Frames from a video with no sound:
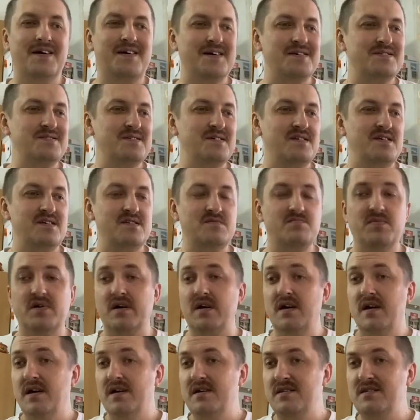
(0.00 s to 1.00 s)
казалось
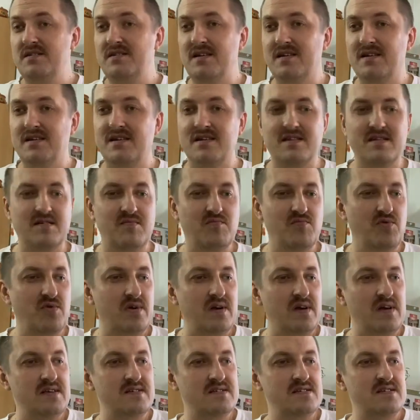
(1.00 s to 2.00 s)
бы, дикий
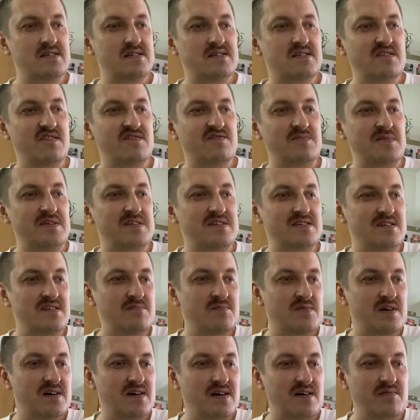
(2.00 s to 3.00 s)
набор из
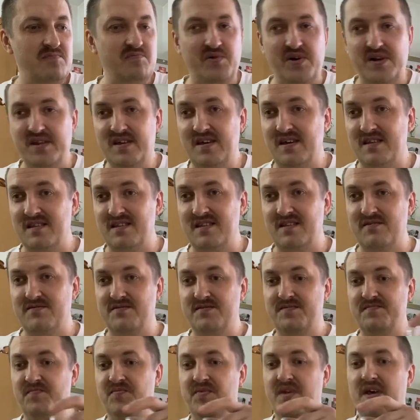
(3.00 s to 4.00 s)
несовместимых компонентов.
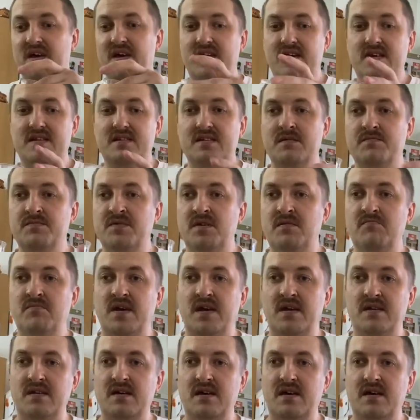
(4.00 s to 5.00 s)
И тем не
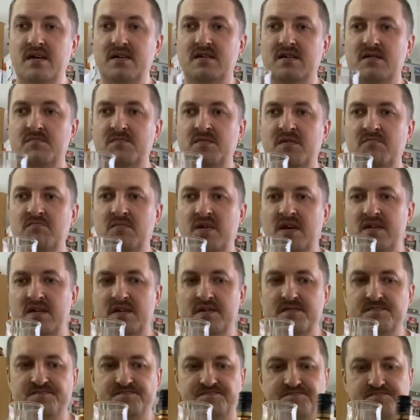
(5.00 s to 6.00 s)
менее, и тем не менее.